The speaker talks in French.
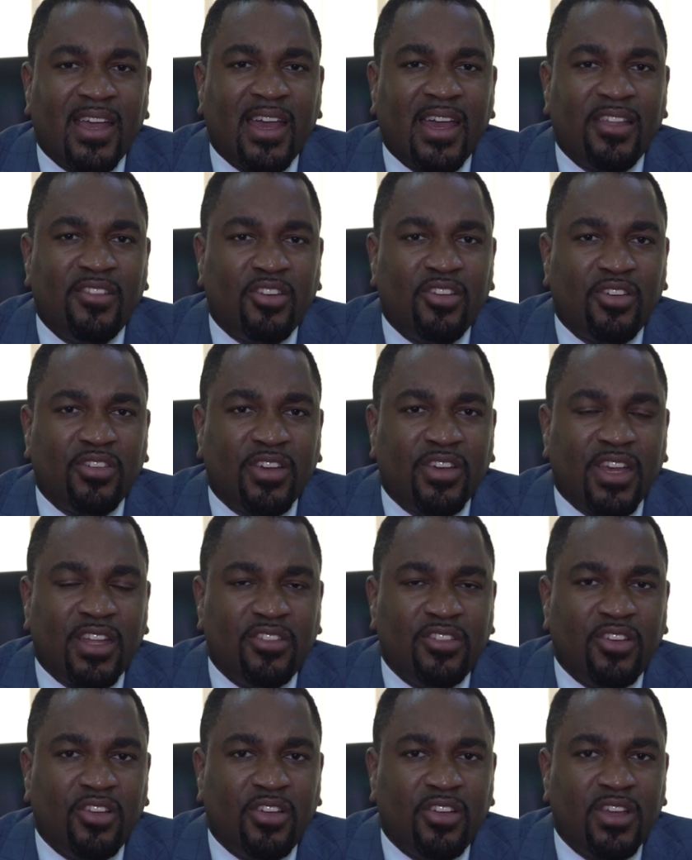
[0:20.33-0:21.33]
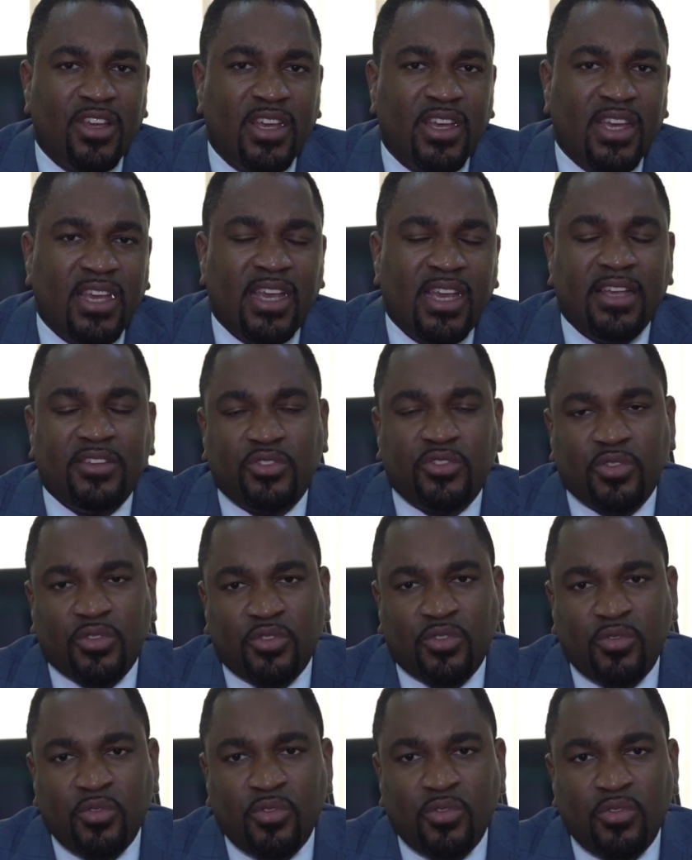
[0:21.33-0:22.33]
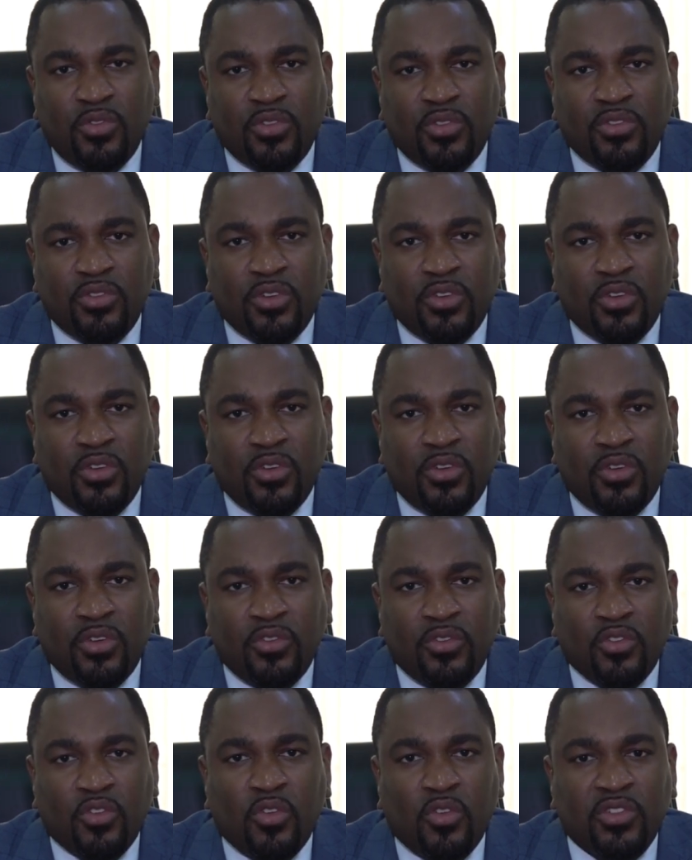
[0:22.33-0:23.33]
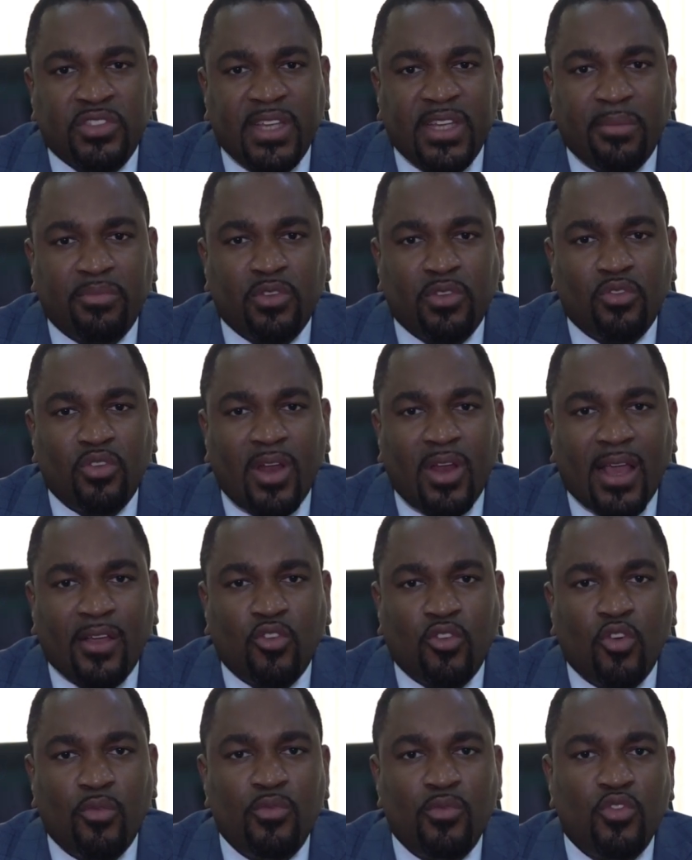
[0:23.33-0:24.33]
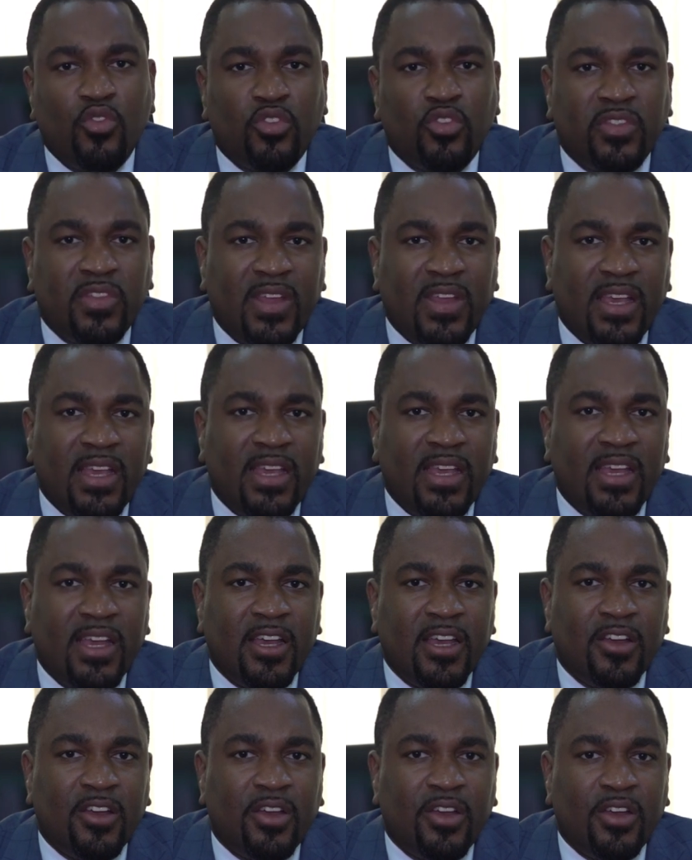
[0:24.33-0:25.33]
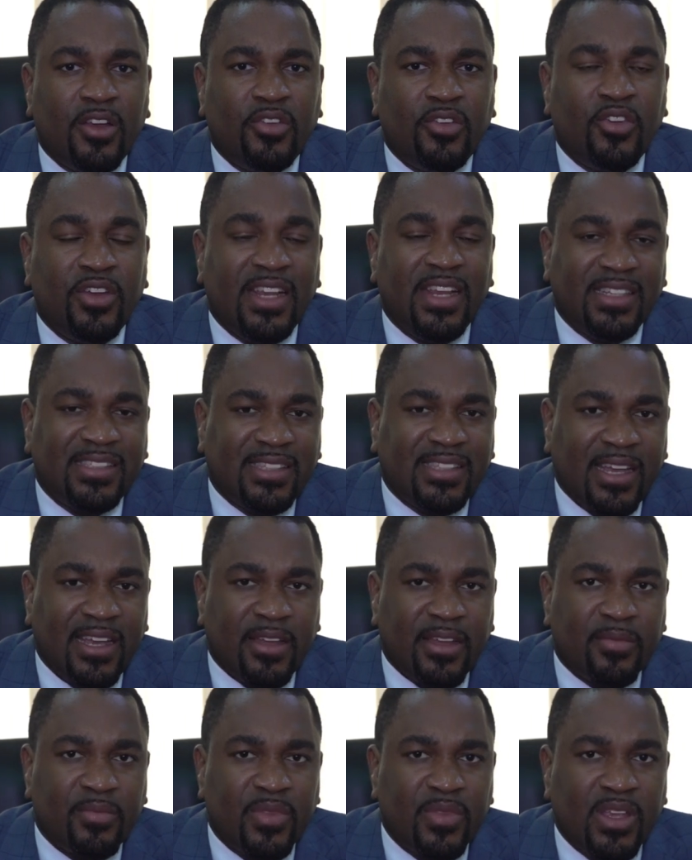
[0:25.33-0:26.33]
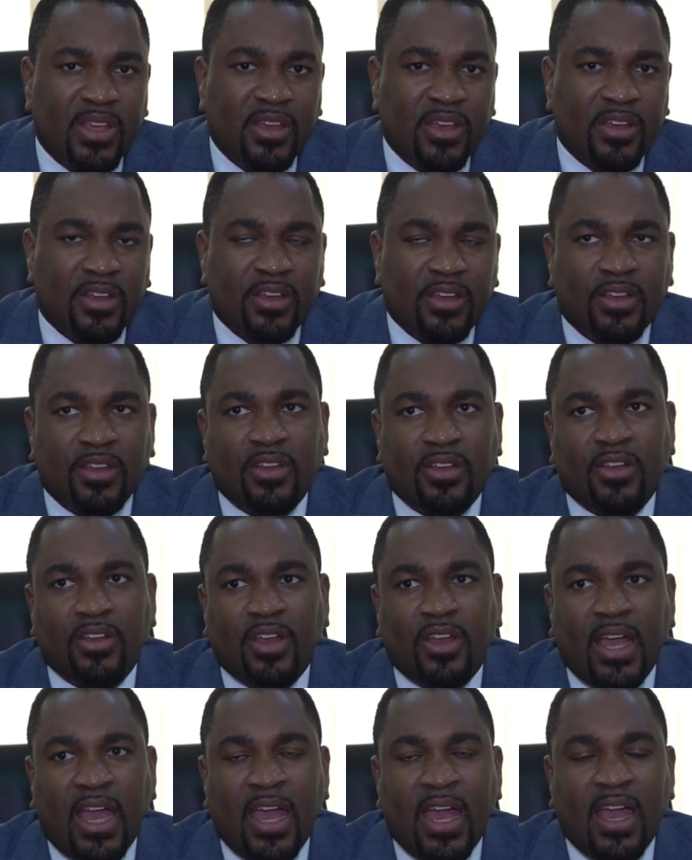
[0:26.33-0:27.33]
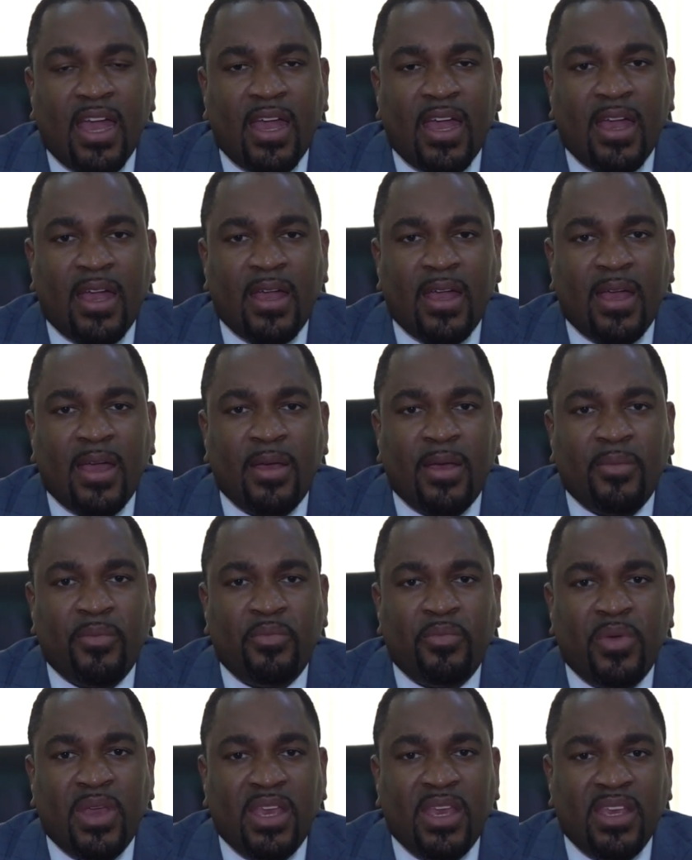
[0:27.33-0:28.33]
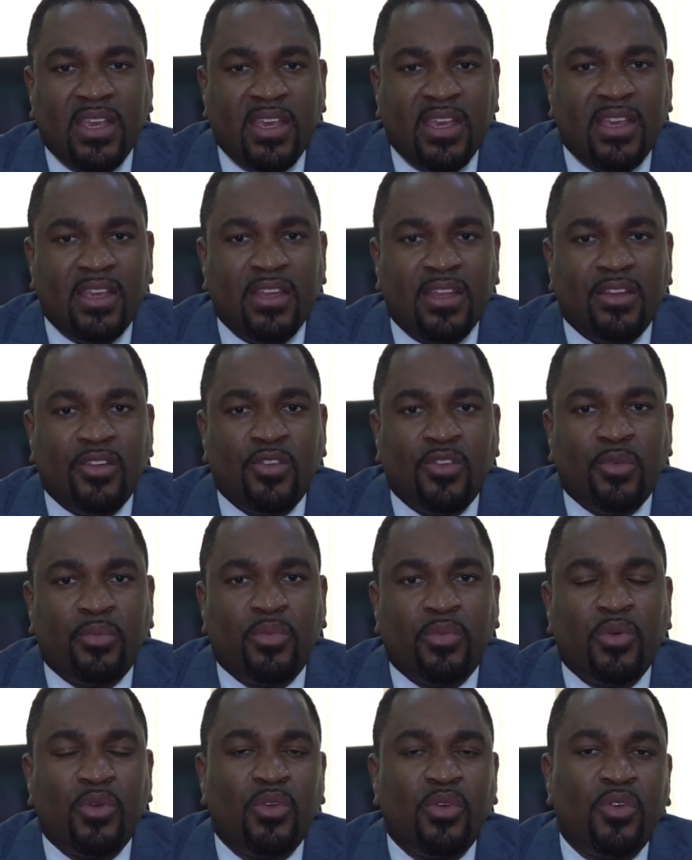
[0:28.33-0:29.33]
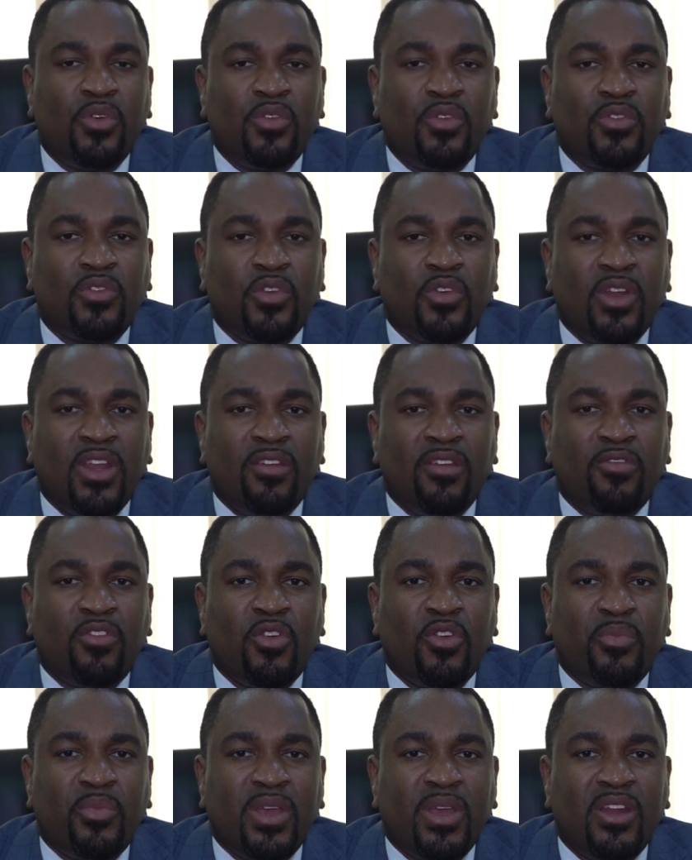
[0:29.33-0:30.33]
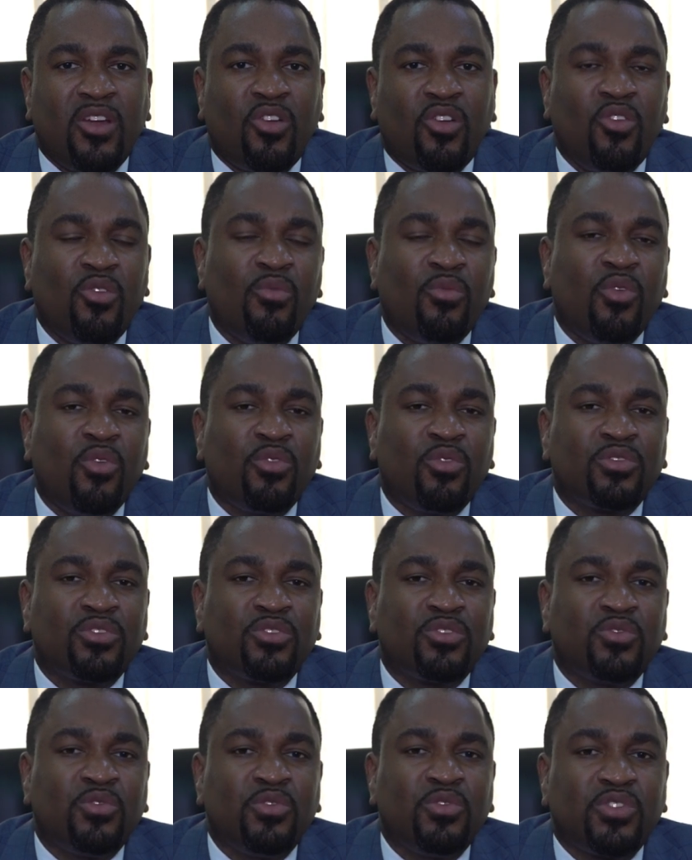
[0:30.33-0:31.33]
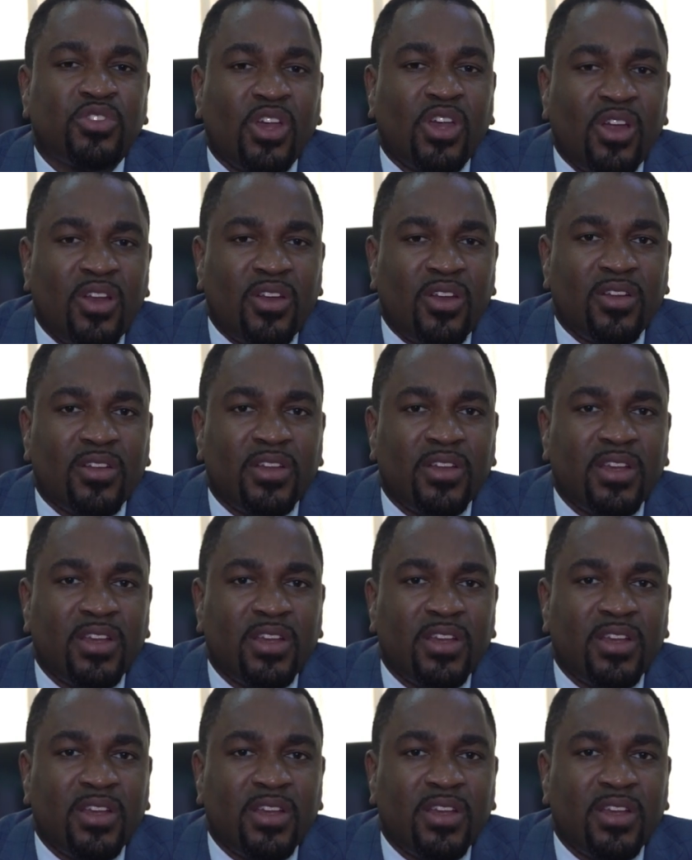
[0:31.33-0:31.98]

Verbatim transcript: gagnant-gagnant et surtout du concept de la communauté euh, de destin. Euh, un pays ne peut se développer dans le monde tout seul.